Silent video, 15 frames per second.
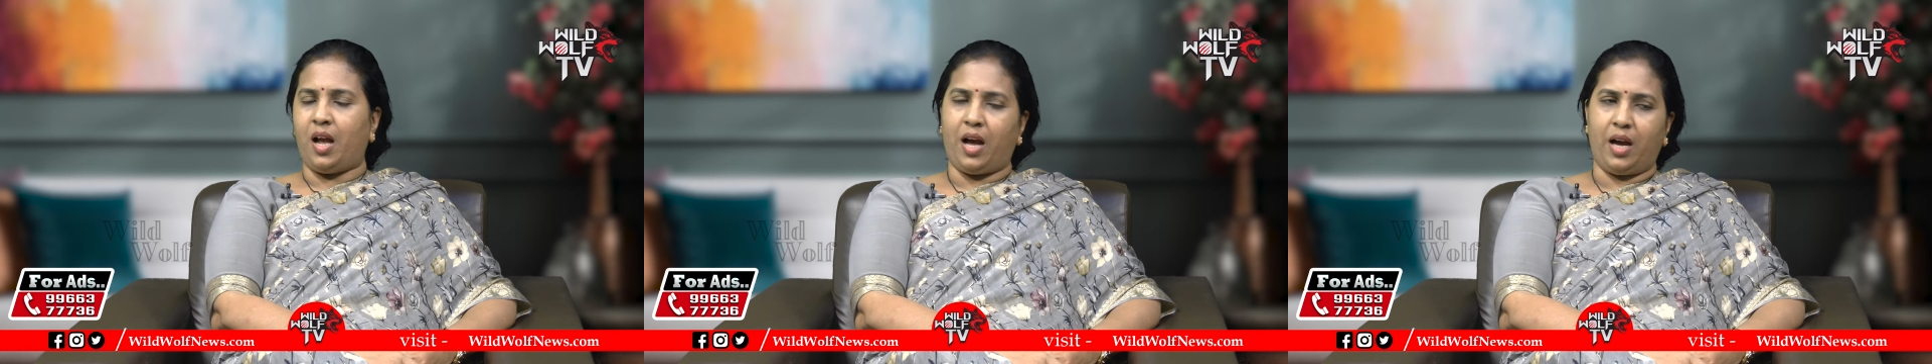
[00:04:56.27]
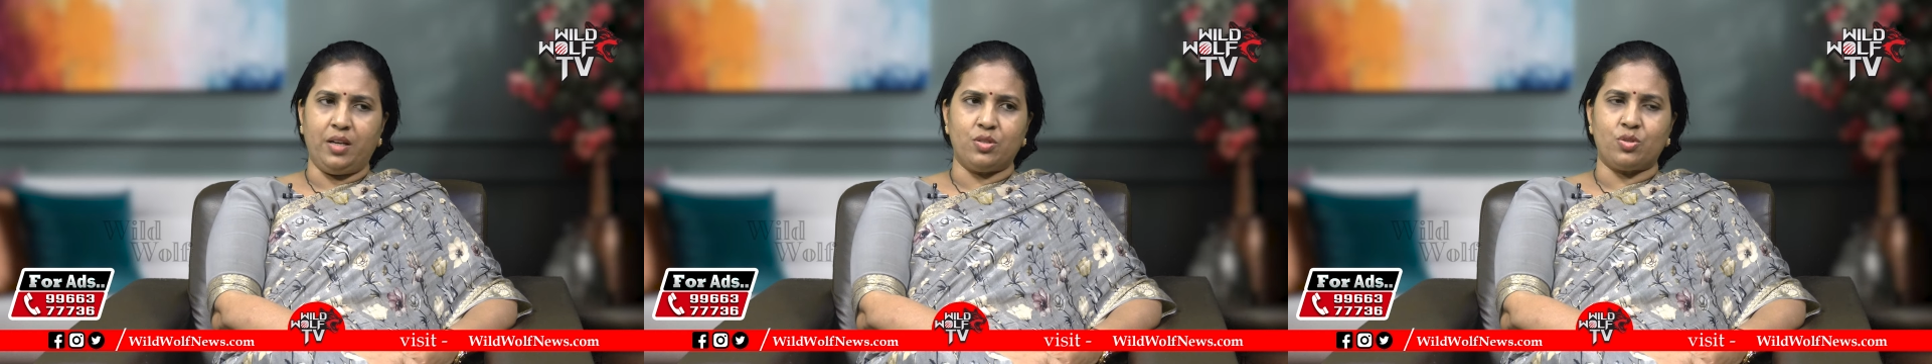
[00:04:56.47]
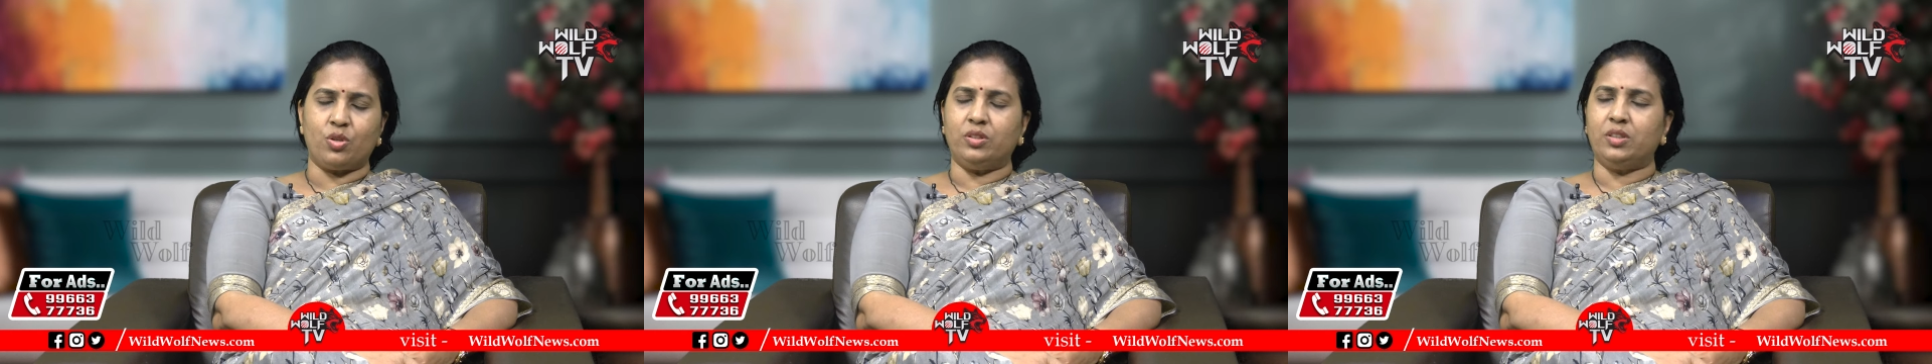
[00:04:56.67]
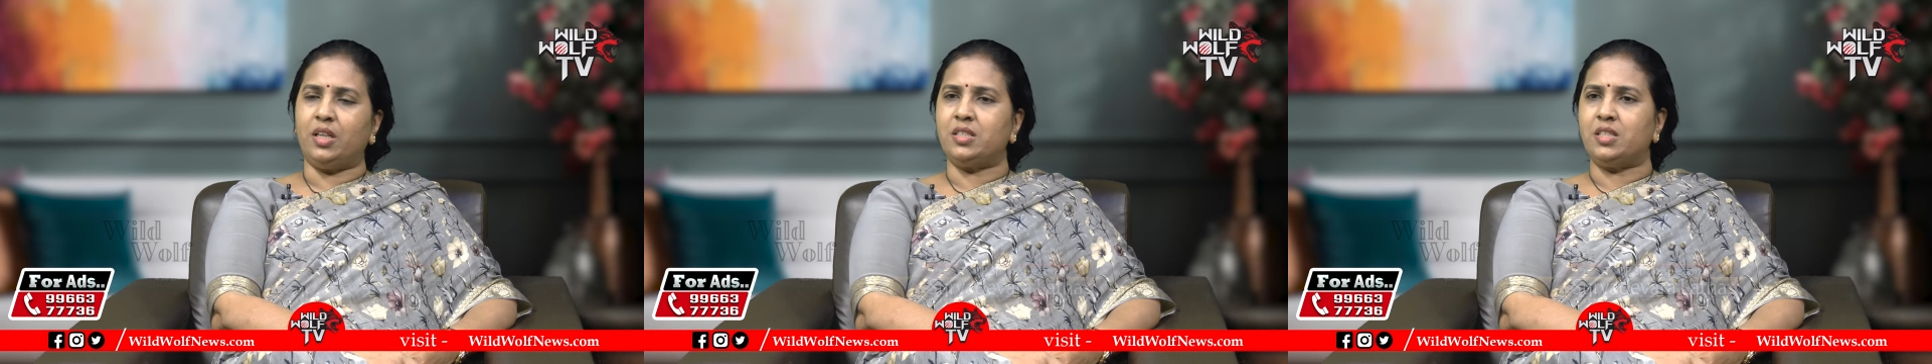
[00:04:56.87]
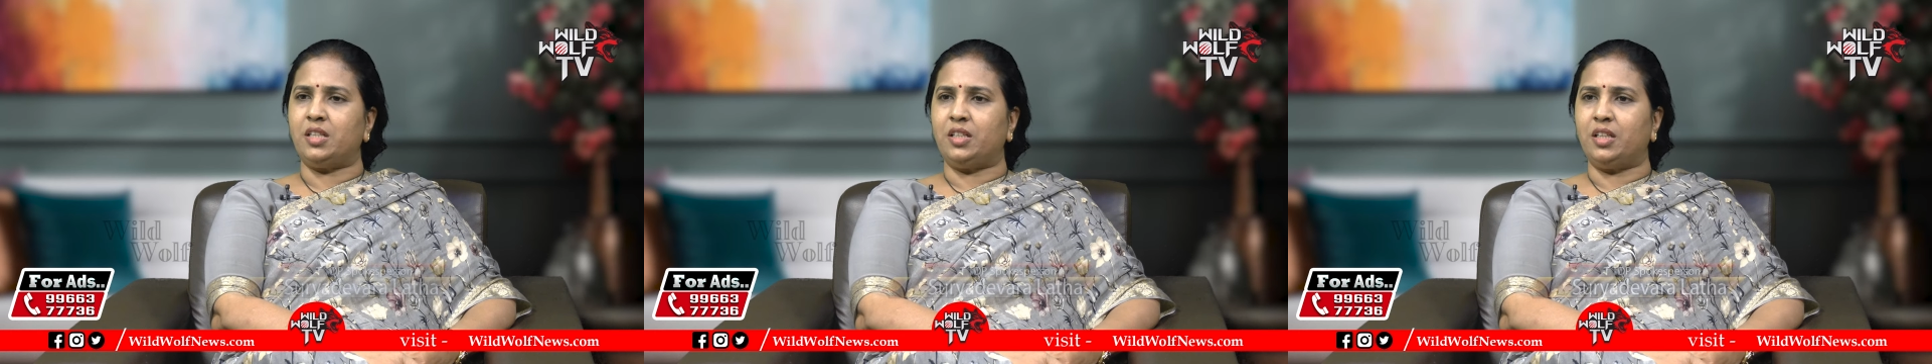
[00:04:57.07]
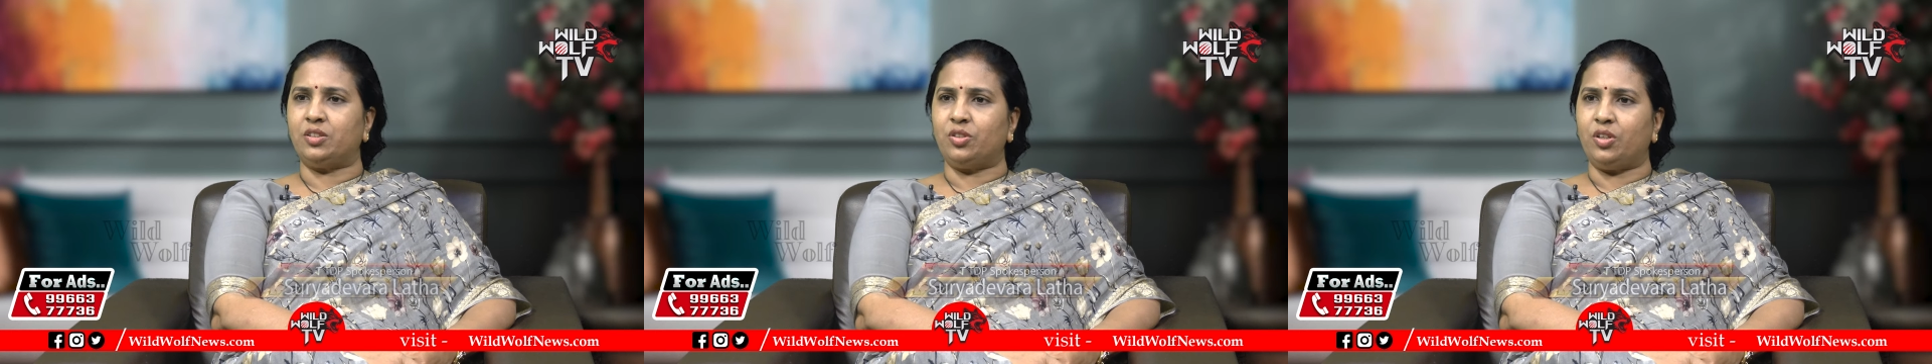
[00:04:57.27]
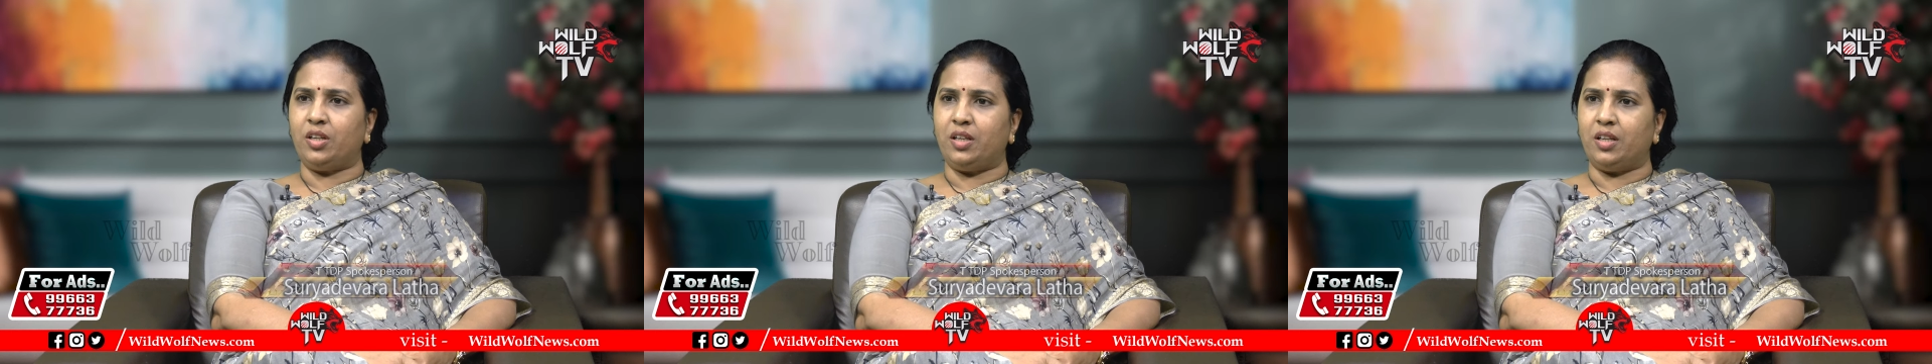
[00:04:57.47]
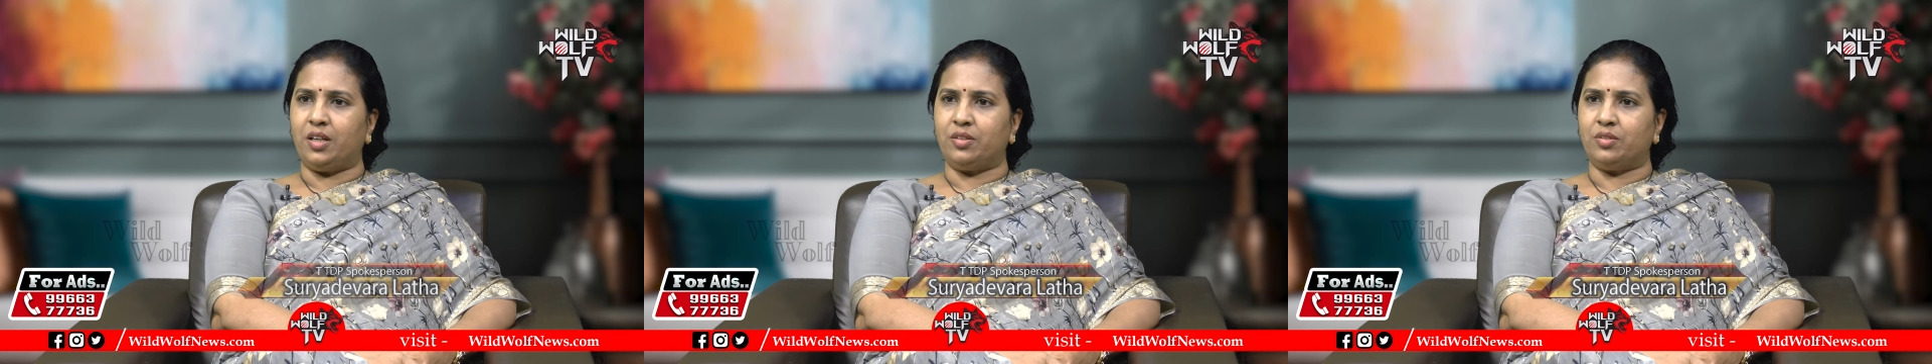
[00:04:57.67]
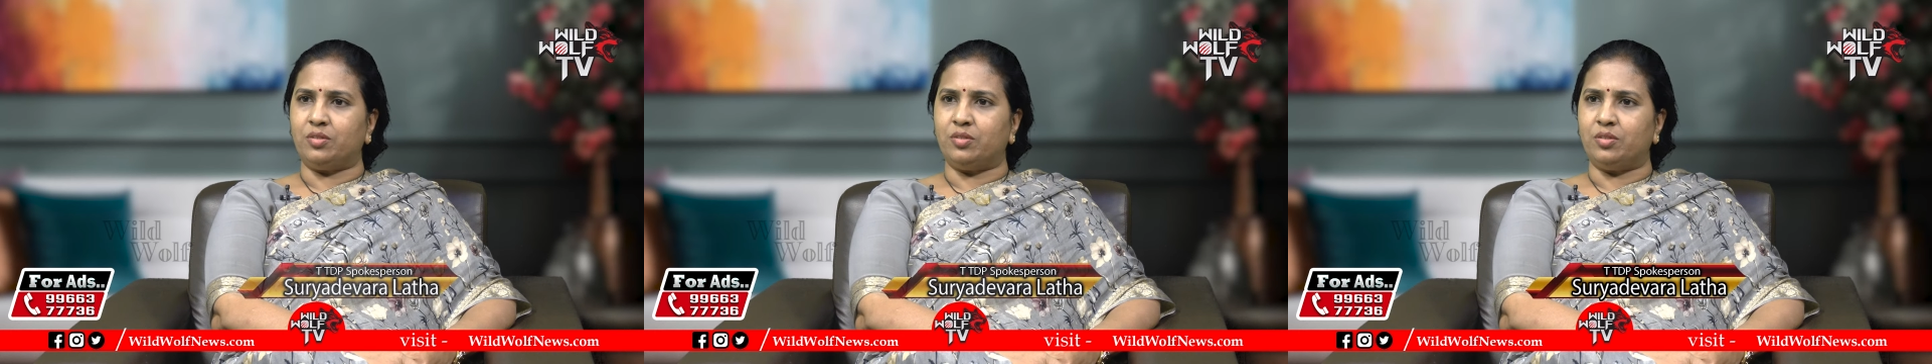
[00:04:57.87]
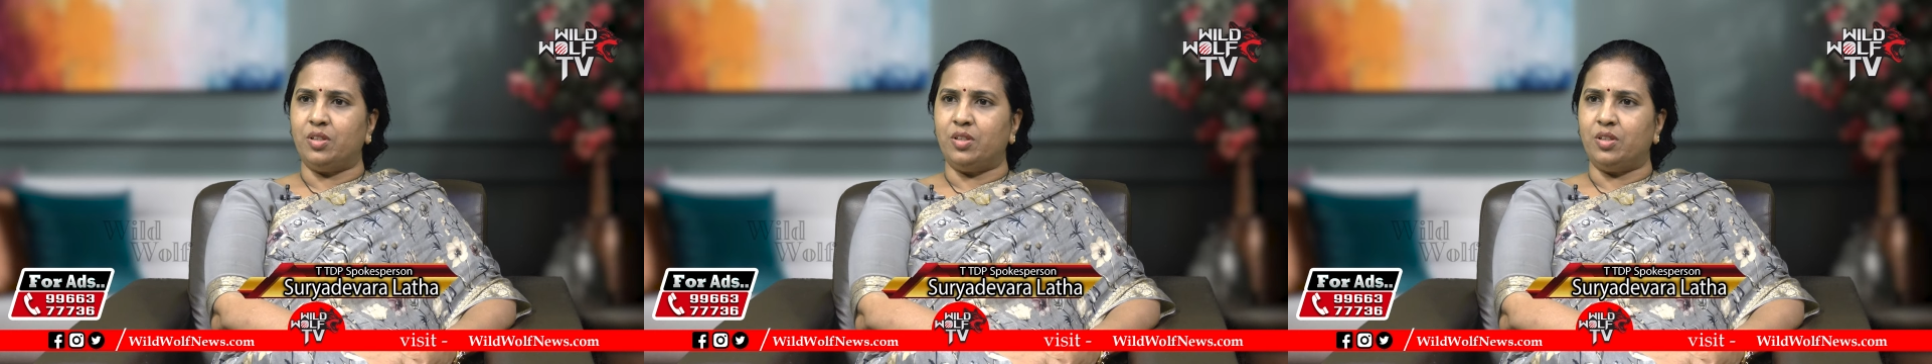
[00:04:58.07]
ఆయన సొంత ఎజెండాతో వెళ్ళాడు